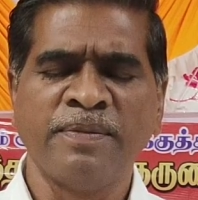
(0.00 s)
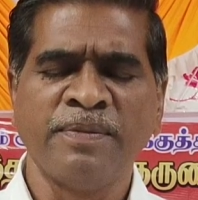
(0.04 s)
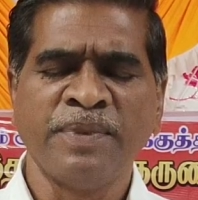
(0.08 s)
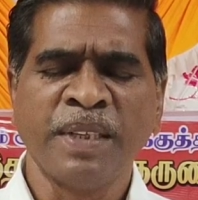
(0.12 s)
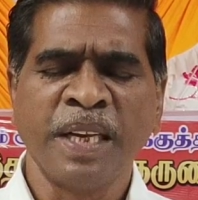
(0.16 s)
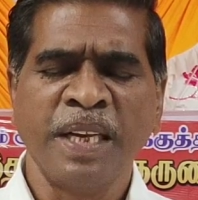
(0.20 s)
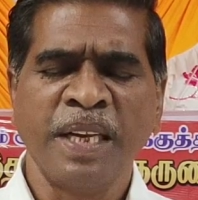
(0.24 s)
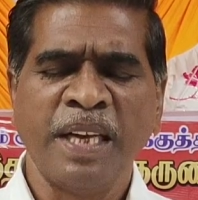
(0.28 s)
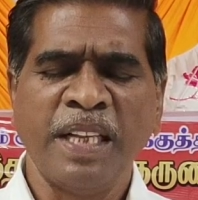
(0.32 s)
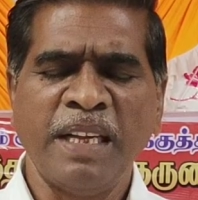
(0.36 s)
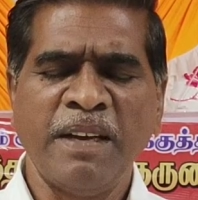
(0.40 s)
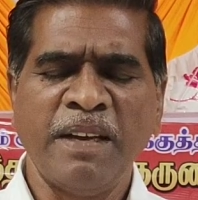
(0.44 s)

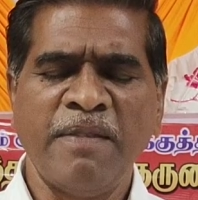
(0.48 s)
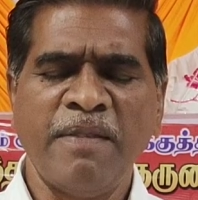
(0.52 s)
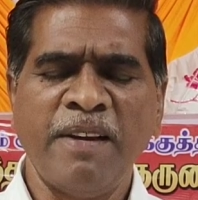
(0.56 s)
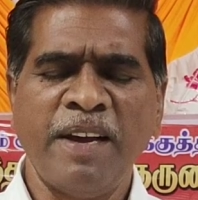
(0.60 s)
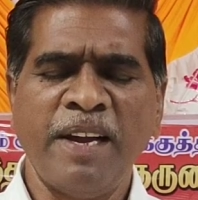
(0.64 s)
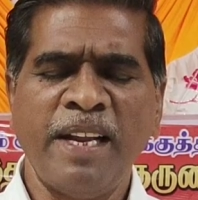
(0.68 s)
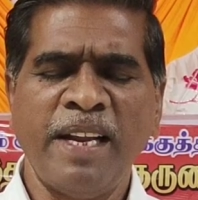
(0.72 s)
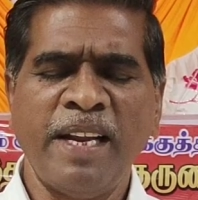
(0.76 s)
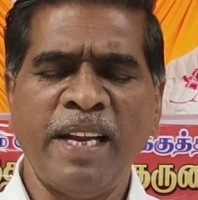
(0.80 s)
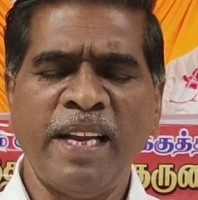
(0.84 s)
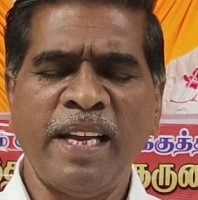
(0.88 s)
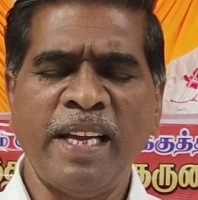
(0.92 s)
இந்த
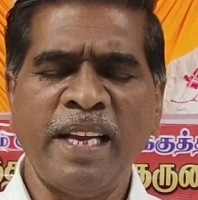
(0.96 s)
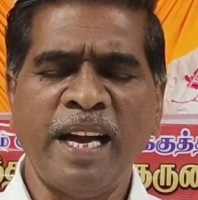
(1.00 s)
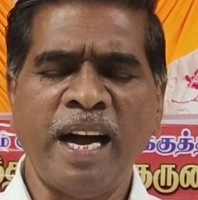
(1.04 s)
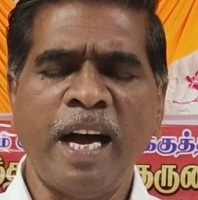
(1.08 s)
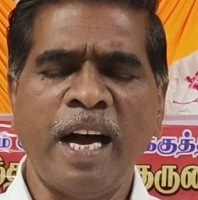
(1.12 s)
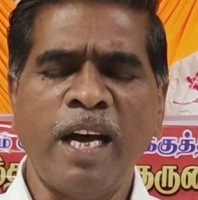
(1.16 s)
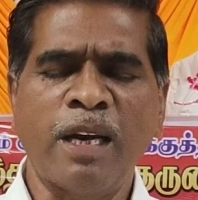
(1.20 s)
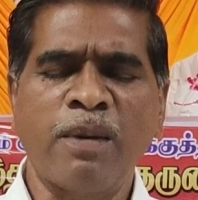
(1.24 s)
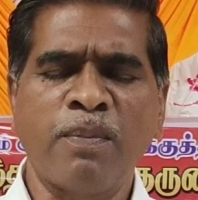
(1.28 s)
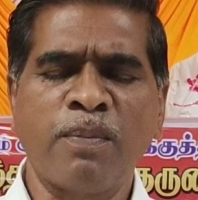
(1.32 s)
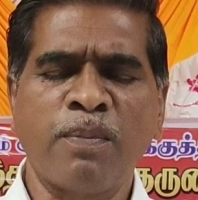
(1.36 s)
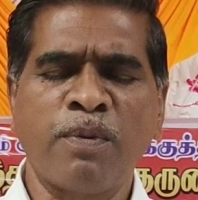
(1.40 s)
வேலையில்
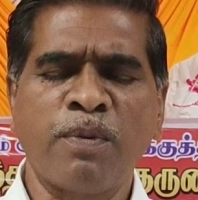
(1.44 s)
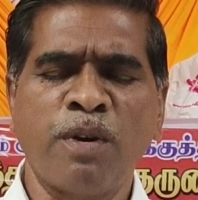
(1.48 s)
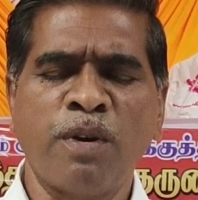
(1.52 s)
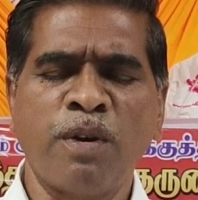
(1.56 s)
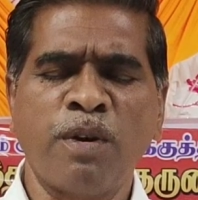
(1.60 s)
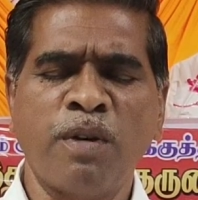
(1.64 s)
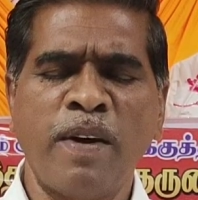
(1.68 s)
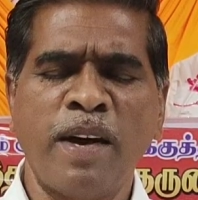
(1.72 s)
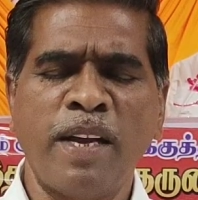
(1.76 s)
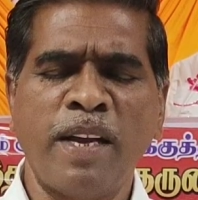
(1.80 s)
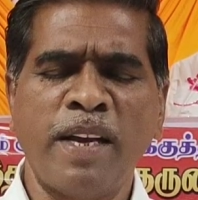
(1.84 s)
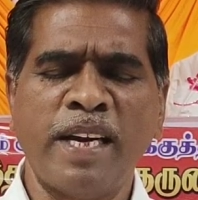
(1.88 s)
யார்
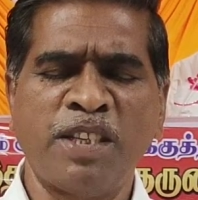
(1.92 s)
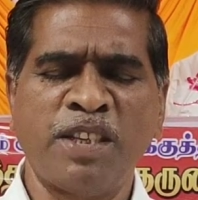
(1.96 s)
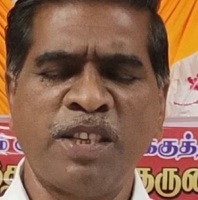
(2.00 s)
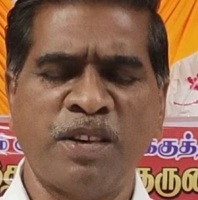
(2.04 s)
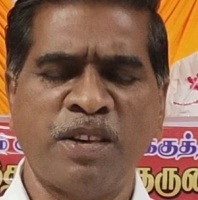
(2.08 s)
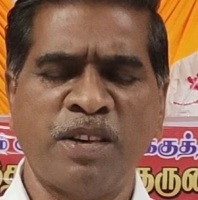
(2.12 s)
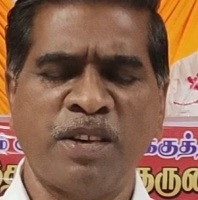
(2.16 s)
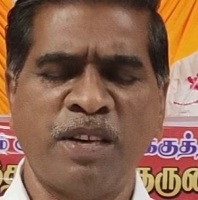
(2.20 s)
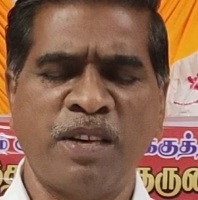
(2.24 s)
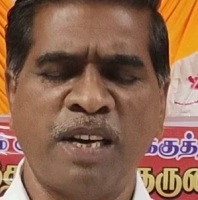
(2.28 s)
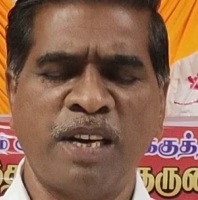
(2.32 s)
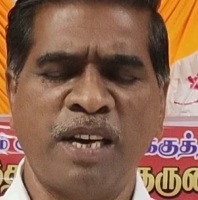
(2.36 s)
போவார் என்று
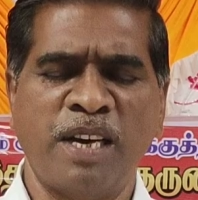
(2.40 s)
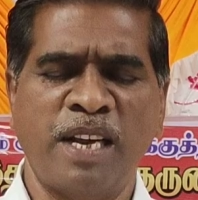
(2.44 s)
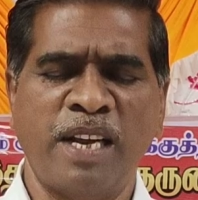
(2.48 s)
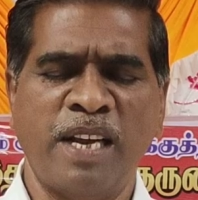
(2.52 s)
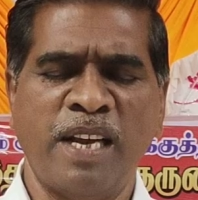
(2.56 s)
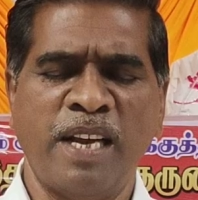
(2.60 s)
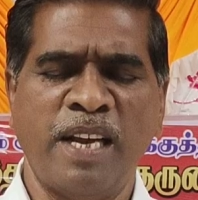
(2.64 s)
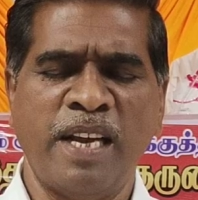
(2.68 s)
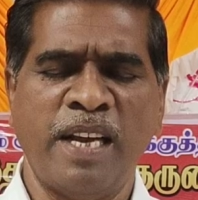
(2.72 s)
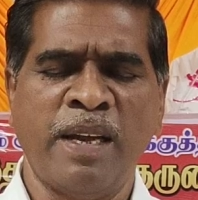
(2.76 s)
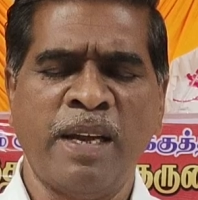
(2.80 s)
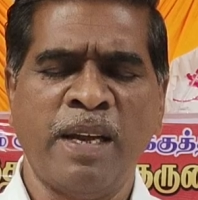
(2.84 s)
சொல்லி
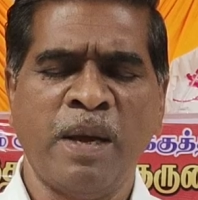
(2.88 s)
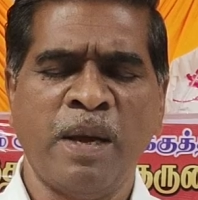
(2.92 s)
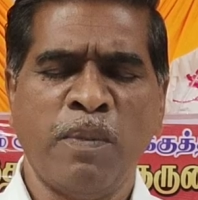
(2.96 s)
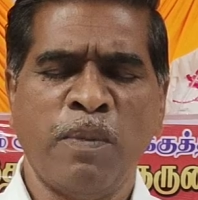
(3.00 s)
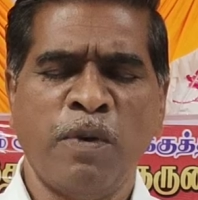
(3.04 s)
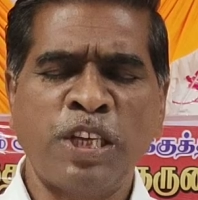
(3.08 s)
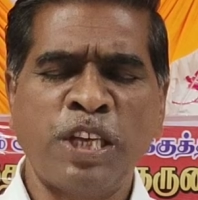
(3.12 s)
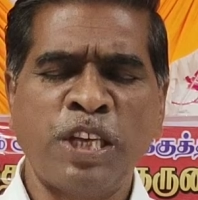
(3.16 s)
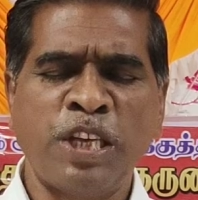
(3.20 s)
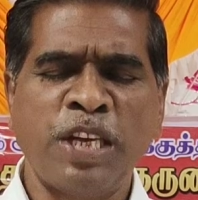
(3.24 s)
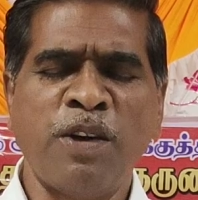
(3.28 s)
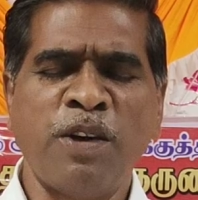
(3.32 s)

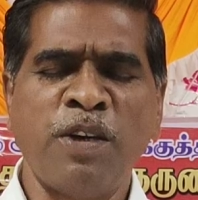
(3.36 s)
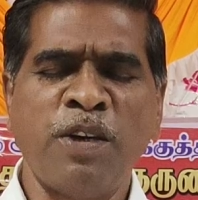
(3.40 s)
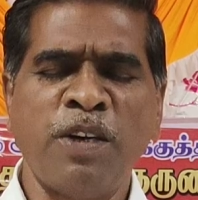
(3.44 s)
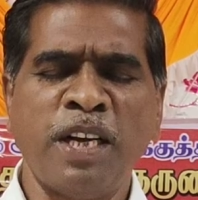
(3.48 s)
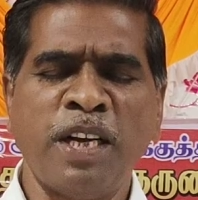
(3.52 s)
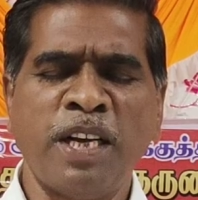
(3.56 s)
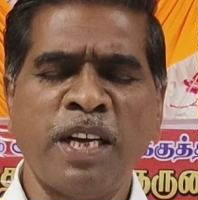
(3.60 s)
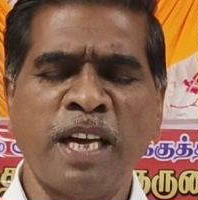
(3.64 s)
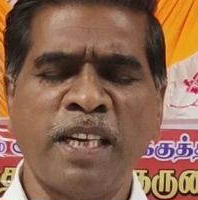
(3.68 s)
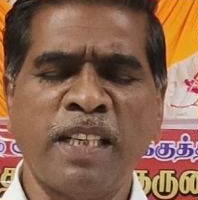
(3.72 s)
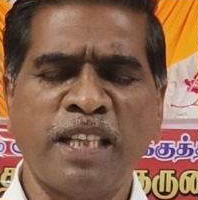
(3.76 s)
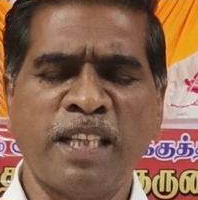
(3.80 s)
மோசையோடு
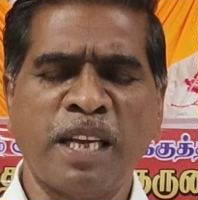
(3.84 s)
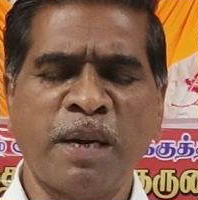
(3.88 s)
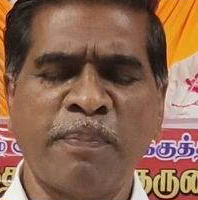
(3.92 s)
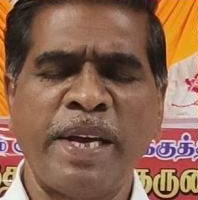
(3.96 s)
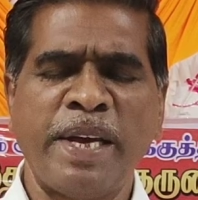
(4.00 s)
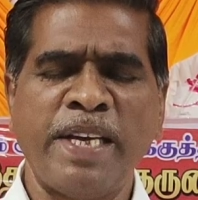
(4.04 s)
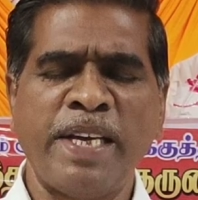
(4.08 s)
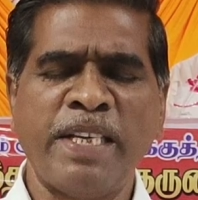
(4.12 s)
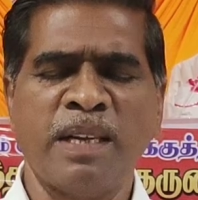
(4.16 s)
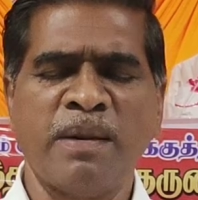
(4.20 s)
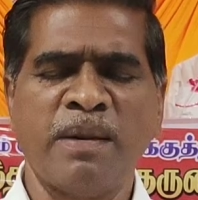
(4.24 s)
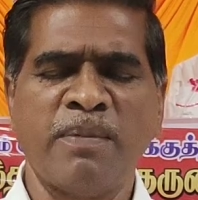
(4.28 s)
கர்த்தர்
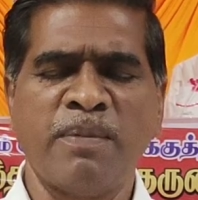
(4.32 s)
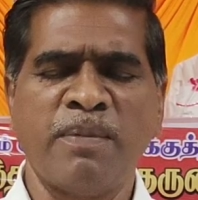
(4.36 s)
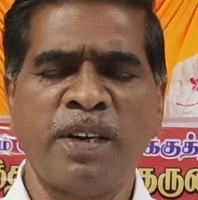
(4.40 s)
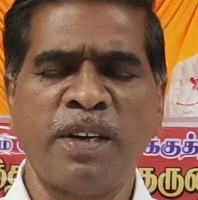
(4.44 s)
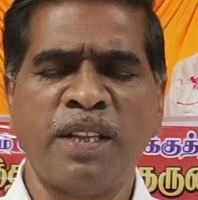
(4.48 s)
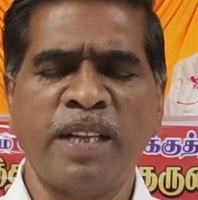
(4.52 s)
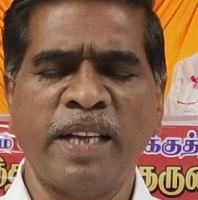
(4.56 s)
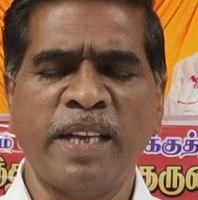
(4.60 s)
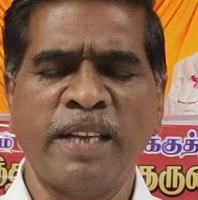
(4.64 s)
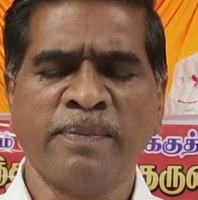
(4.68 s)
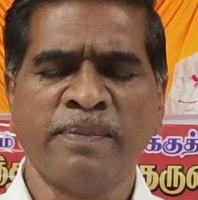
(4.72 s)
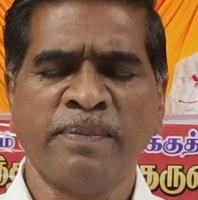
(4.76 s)
பேசின பொழுது
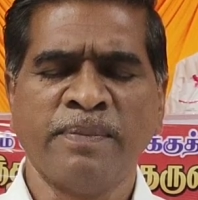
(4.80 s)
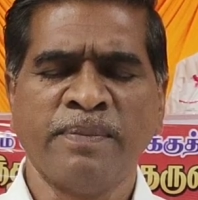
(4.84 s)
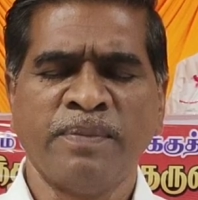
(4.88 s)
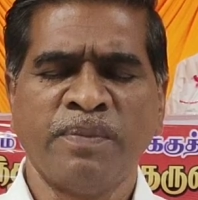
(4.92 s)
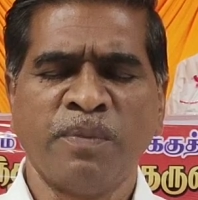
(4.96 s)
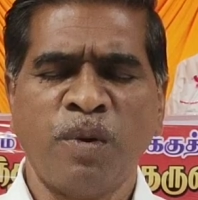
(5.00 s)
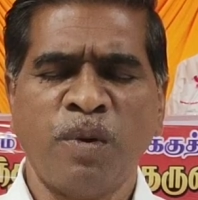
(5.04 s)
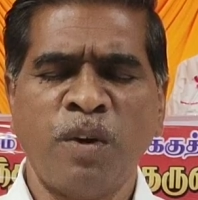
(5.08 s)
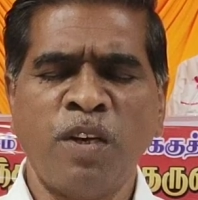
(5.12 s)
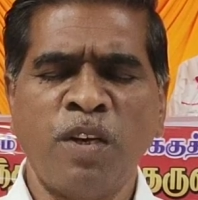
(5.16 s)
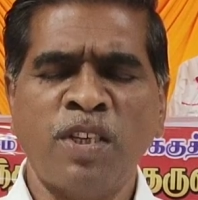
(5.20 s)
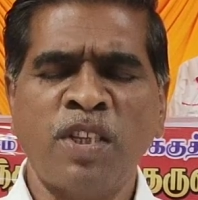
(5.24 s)

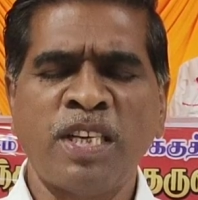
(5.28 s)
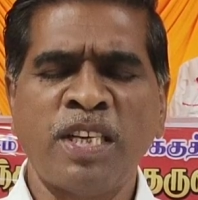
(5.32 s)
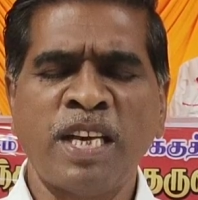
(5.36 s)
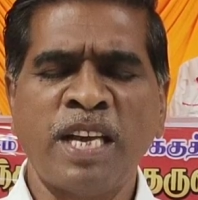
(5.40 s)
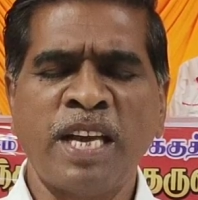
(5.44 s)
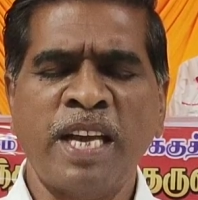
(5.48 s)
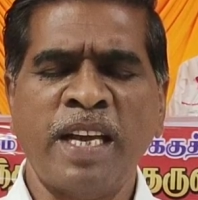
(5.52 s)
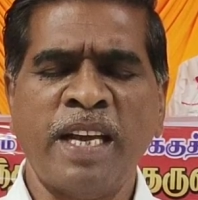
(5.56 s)
மோசி